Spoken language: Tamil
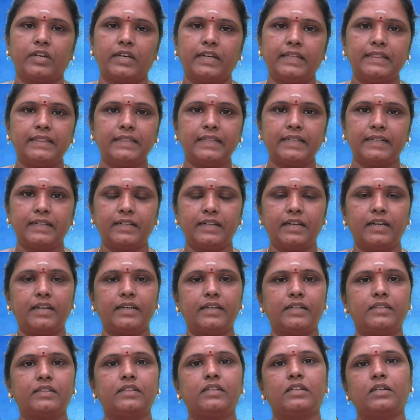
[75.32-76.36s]
இந்த
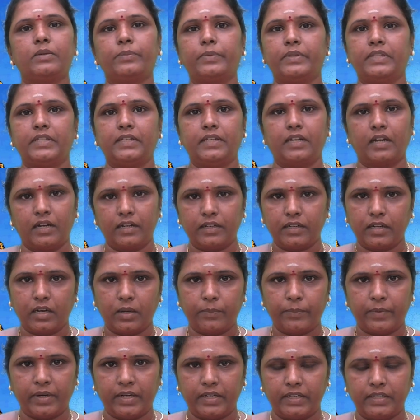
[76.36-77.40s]
இரண்டாயிரத்தி இருபத்தி
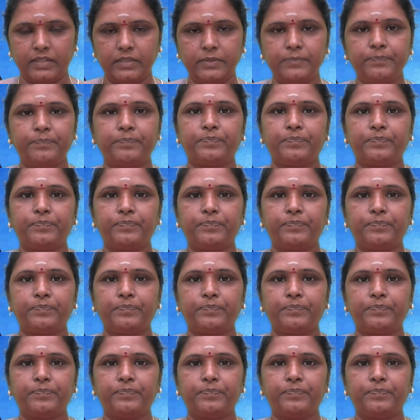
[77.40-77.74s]
நான்காம் ஆண்டு